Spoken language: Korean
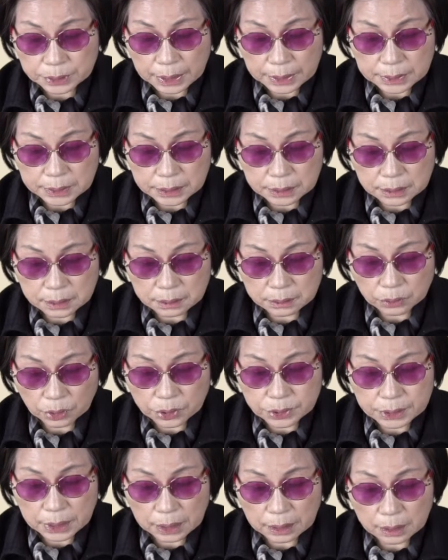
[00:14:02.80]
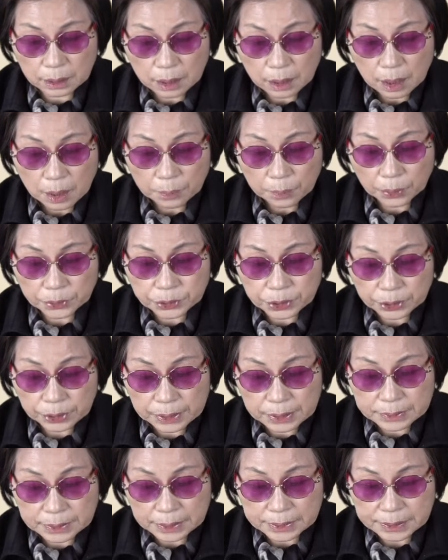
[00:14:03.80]
자신을 더 이상
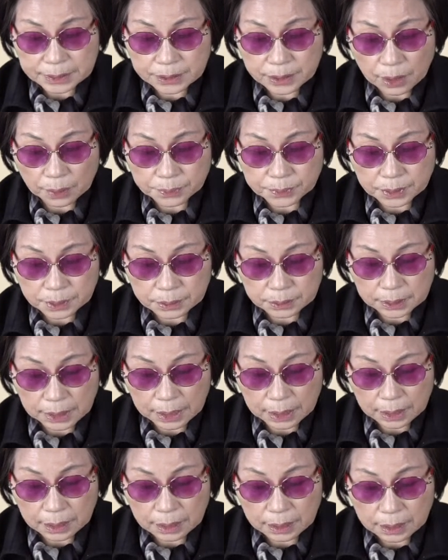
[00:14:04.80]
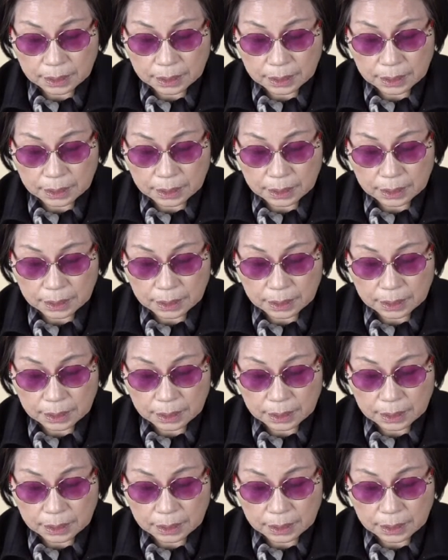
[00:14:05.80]
버텨낼 자신이 없었다.